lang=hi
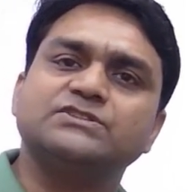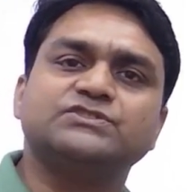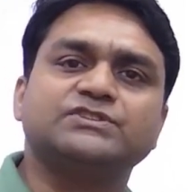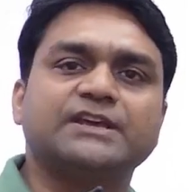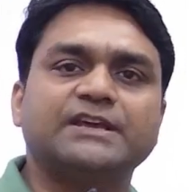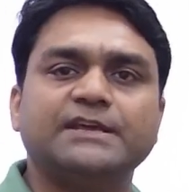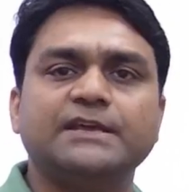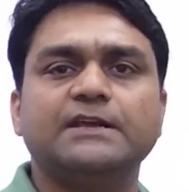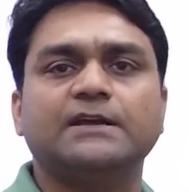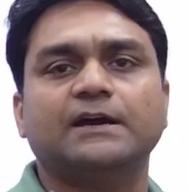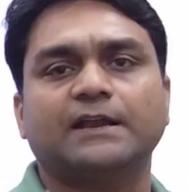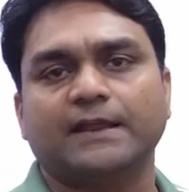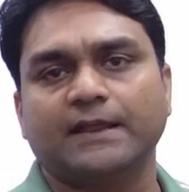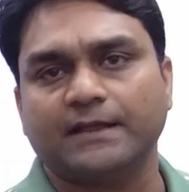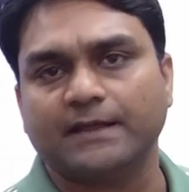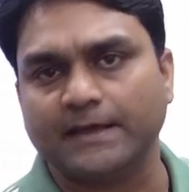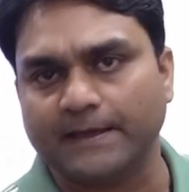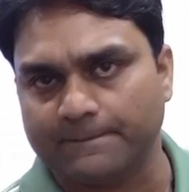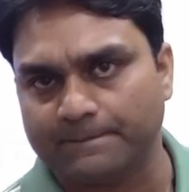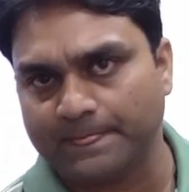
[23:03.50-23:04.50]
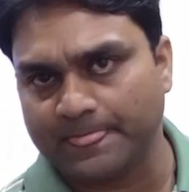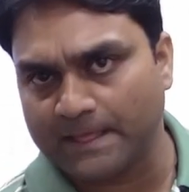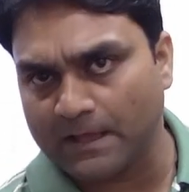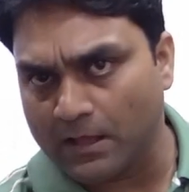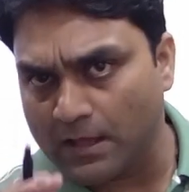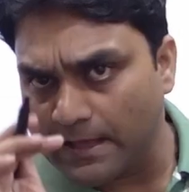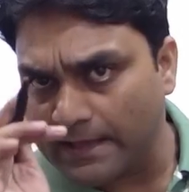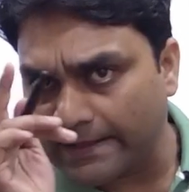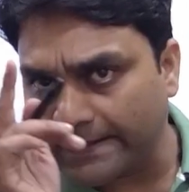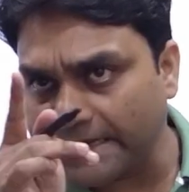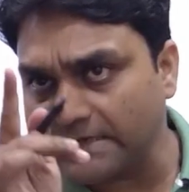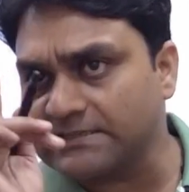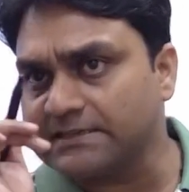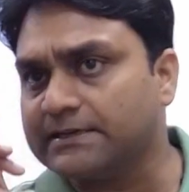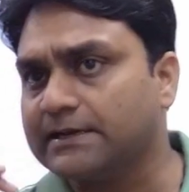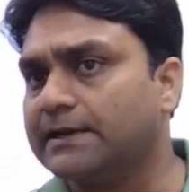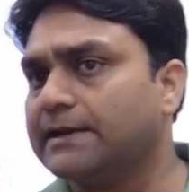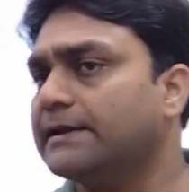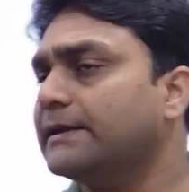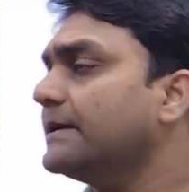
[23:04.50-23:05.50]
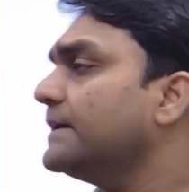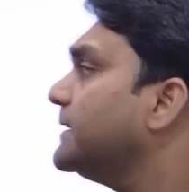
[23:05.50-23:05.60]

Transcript: से ही करेंगे कैसे करेंगे